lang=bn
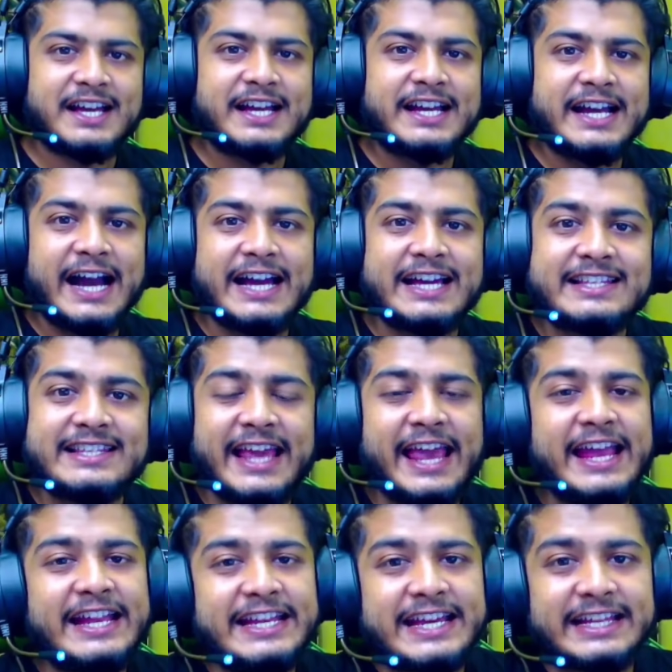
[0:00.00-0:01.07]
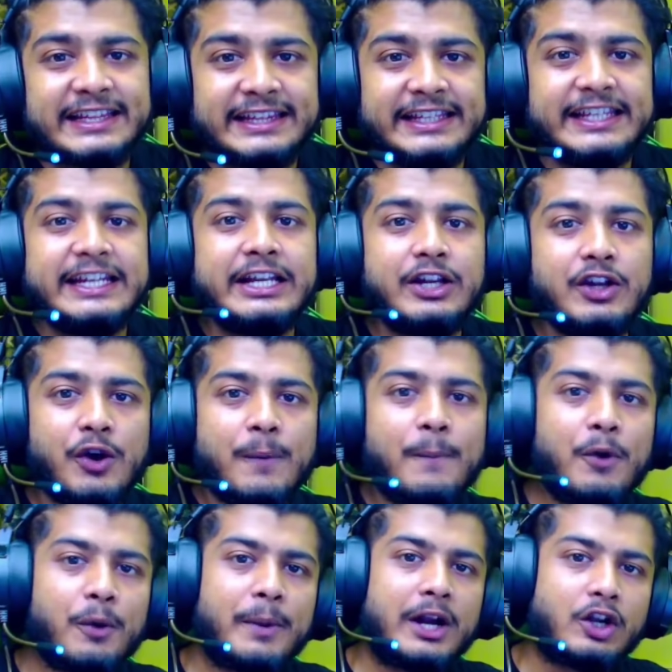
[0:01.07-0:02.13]
গাইস এই নিয়ে তিন
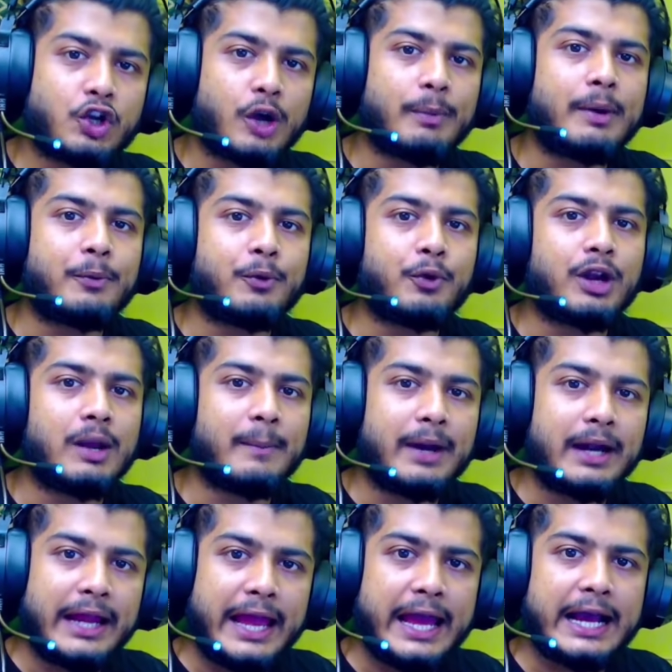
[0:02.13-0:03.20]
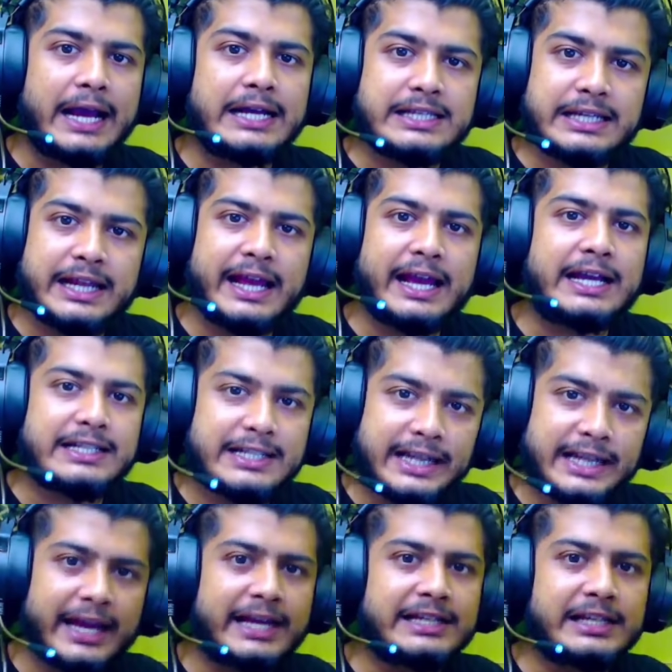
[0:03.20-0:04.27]
নম্বর বার টপ আপ করলাম মানে এক হাজার এক হাজার
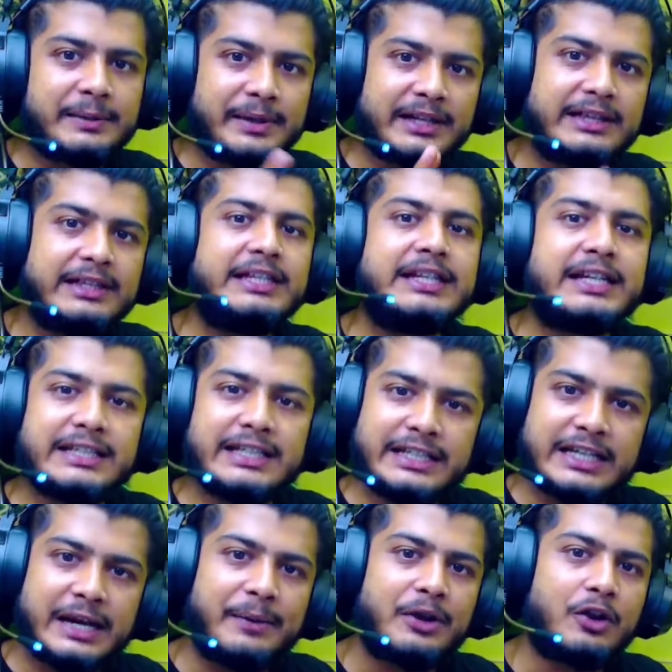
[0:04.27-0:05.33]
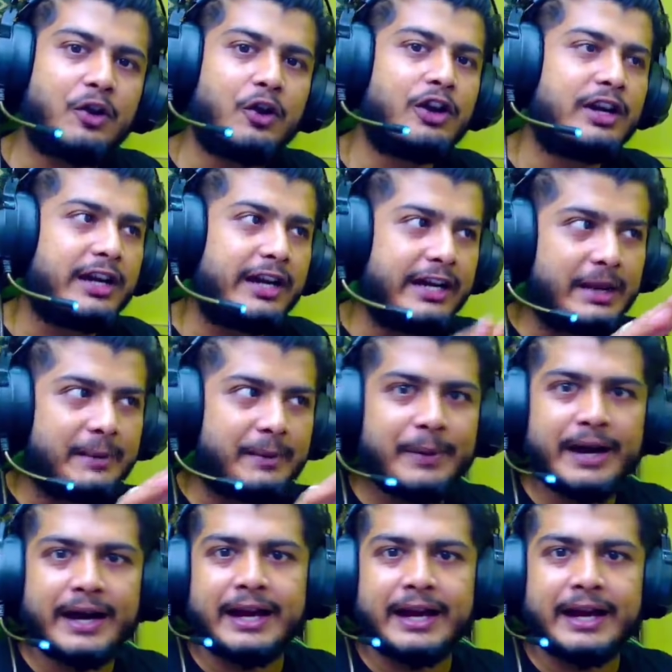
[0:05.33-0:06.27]
এক হাজার মানে তিন হাজার ডায়মন্ড অলরেডি আমি ভাইয়ের